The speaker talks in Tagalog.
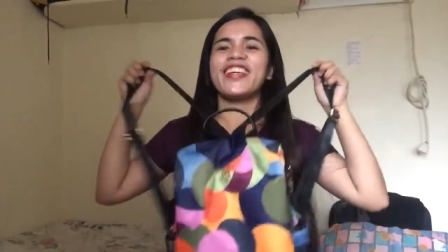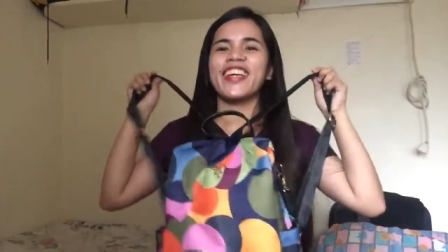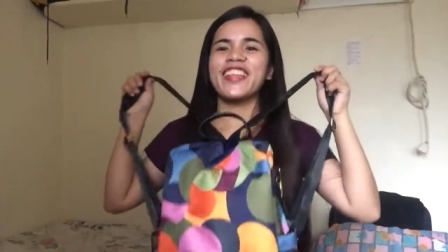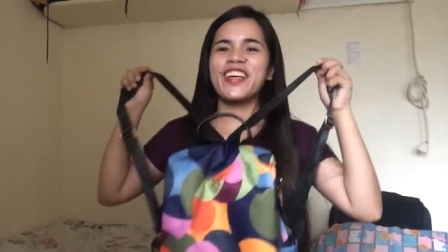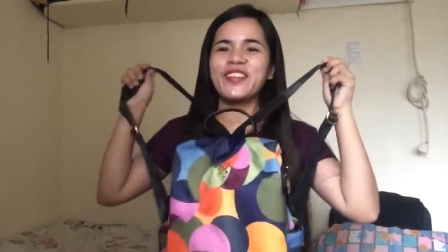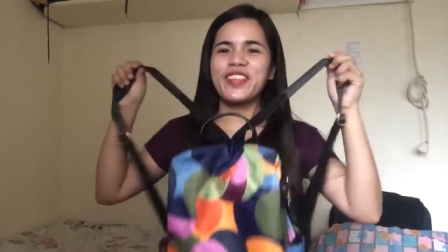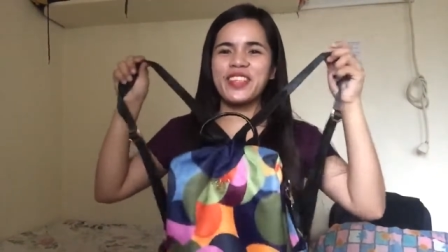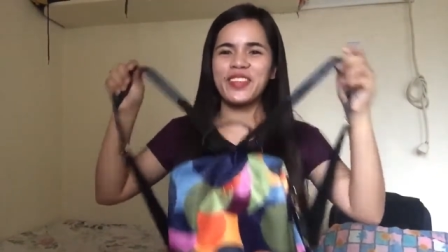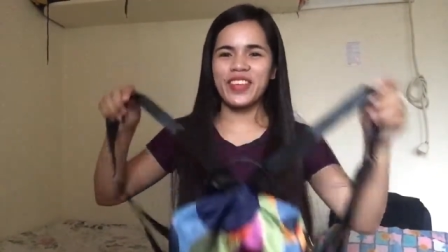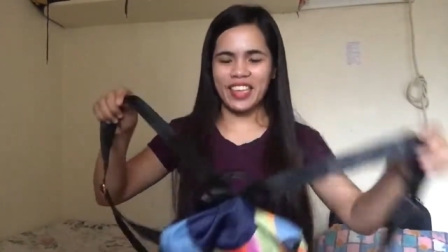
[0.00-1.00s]
Nakita ko na
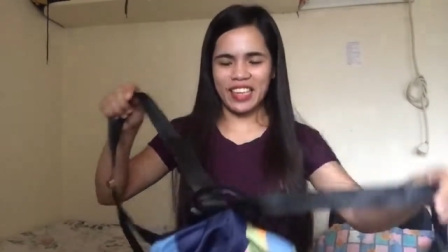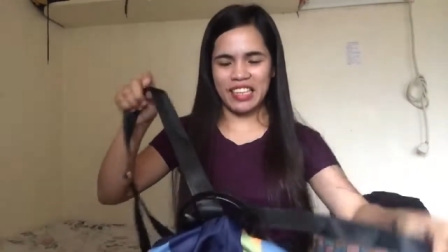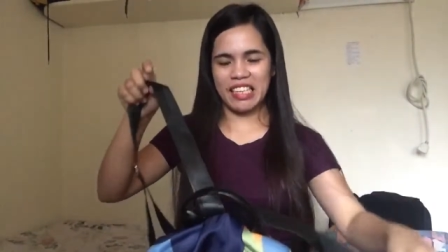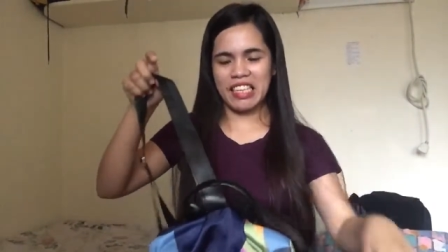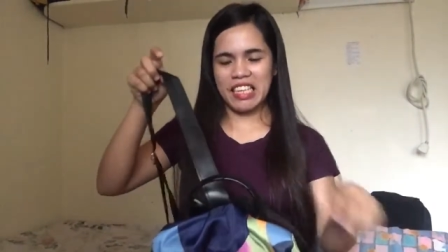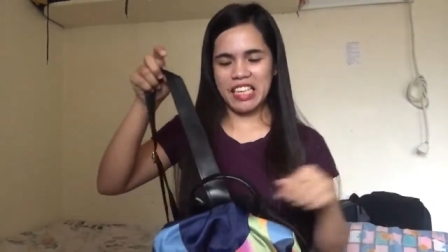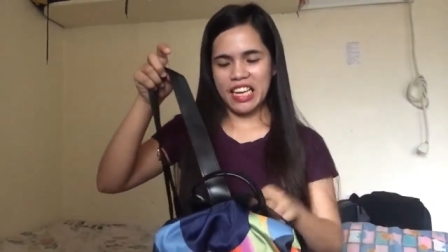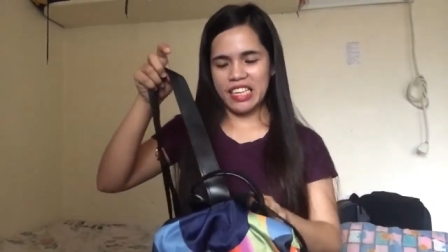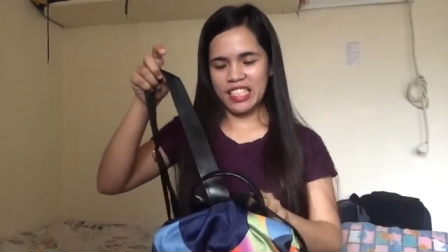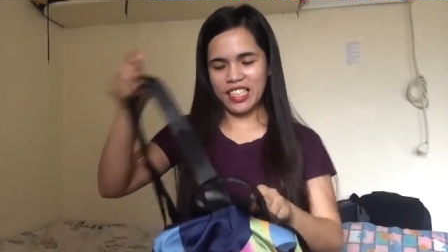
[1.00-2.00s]
to eh.
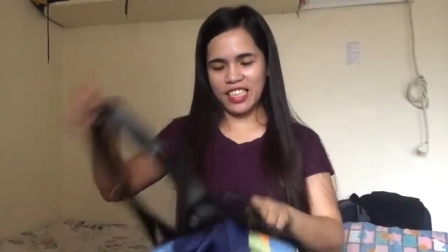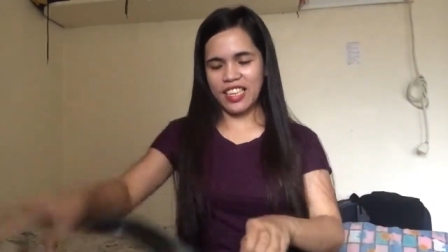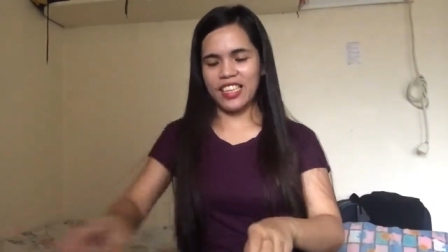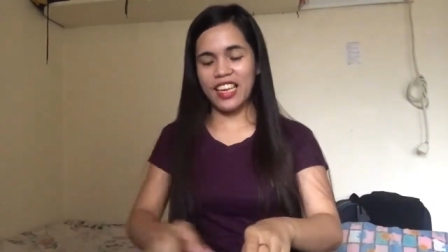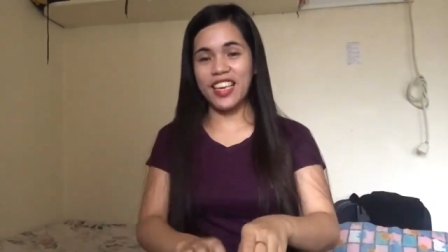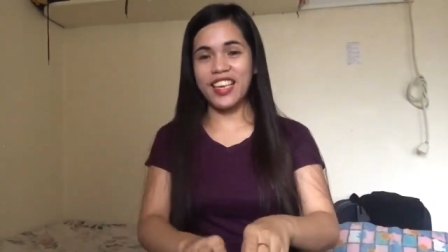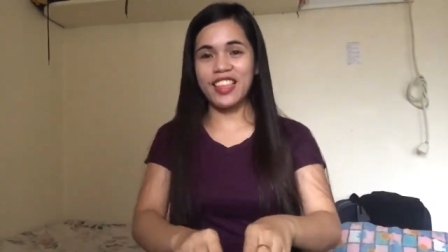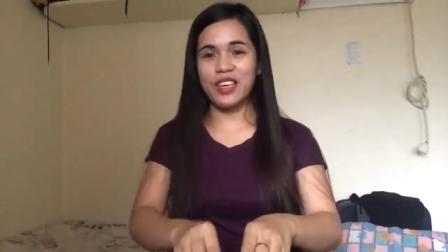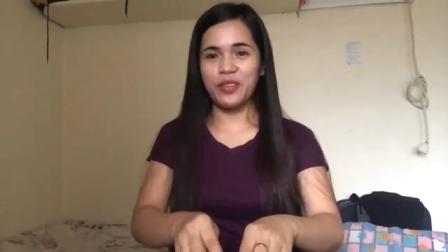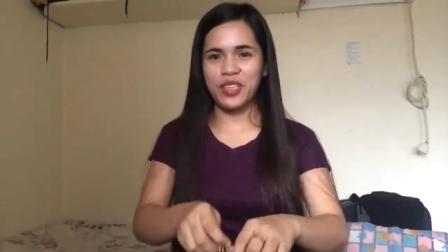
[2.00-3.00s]
At saka,
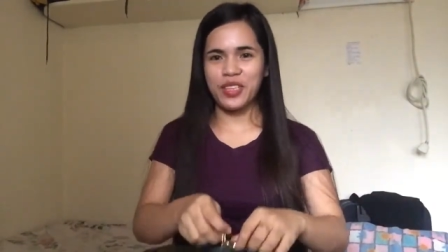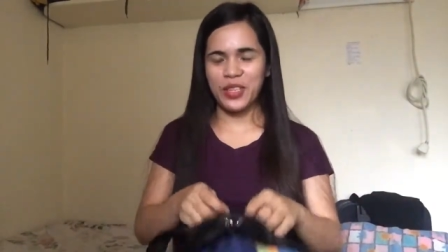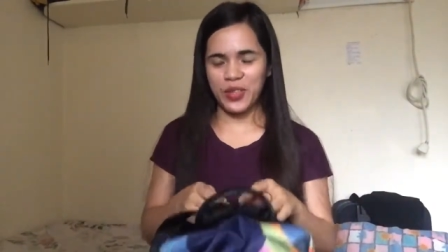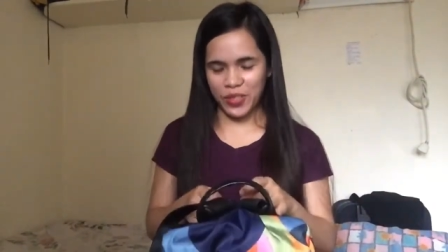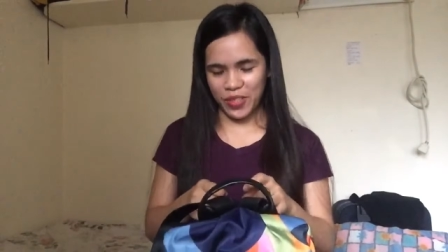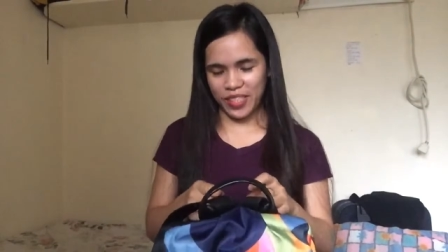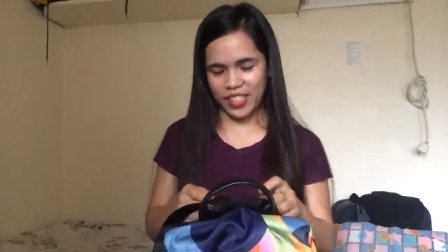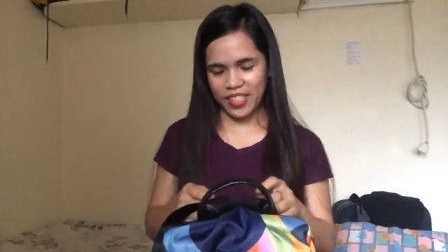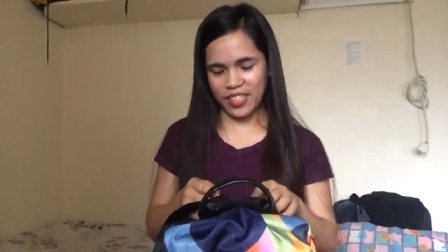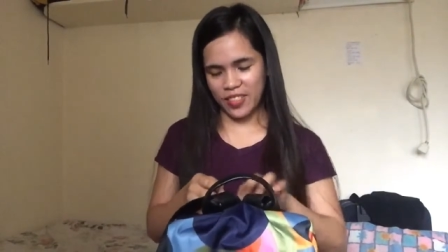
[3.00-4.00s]
naiingit ako dito.
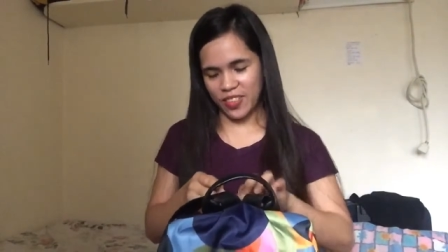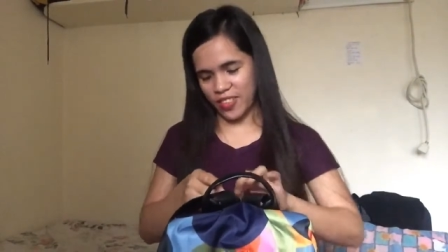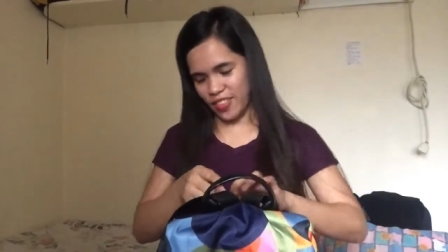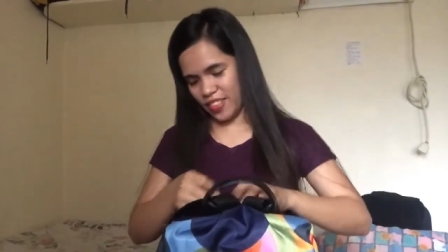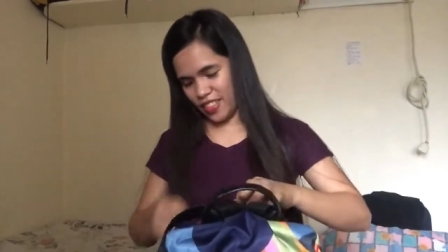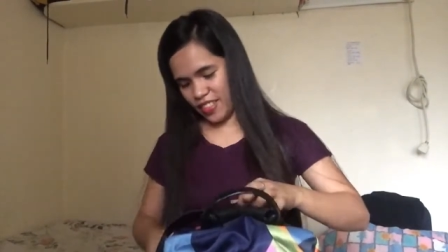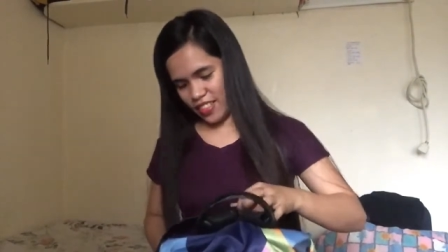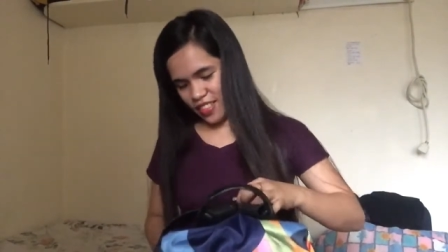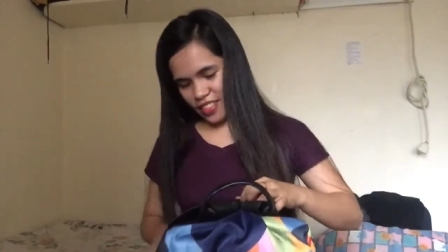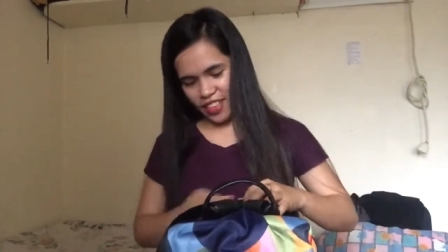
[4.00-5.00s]
So,
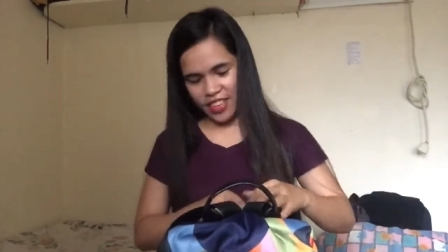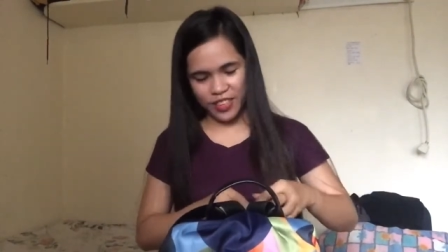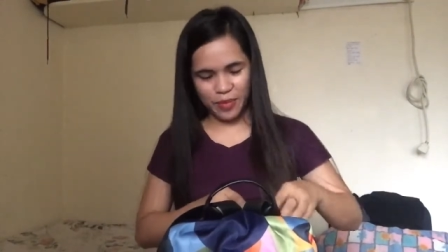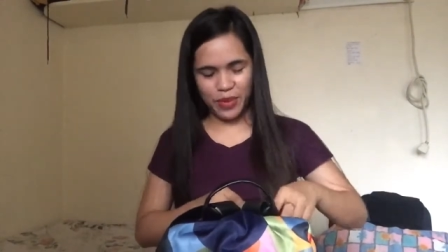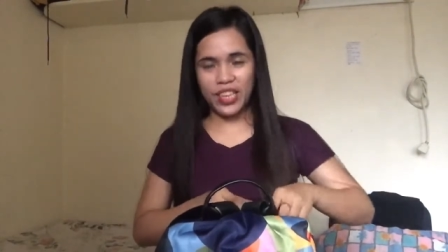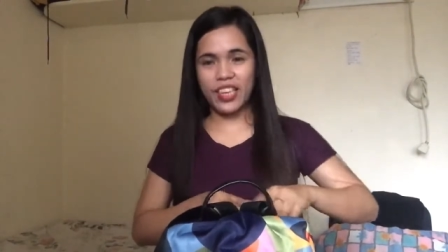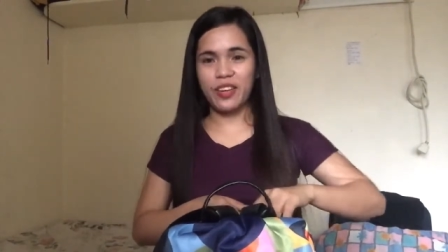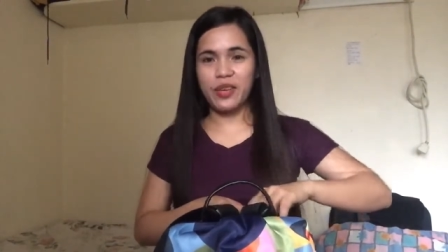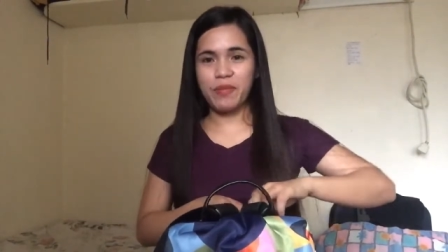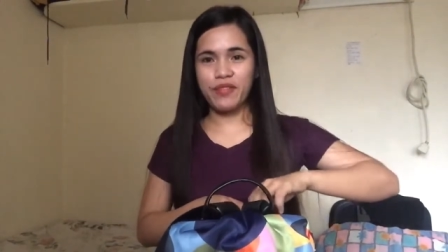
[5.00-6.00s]
ayun, binigyan
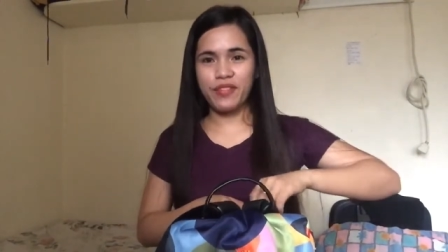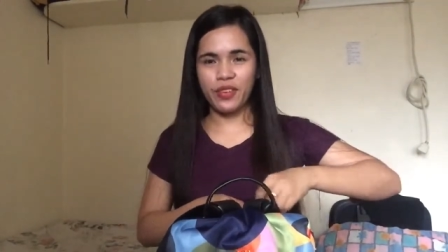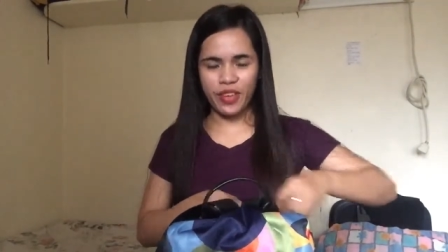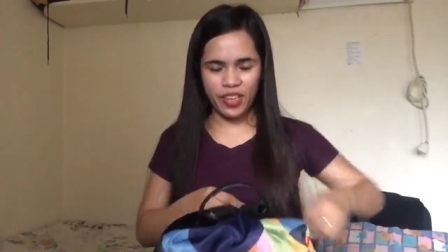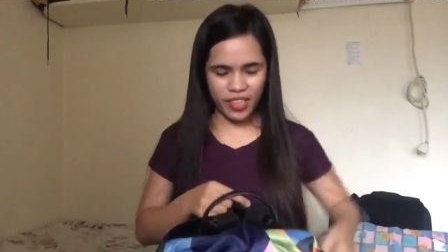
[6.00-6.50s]
ako ni Ma'am Flor.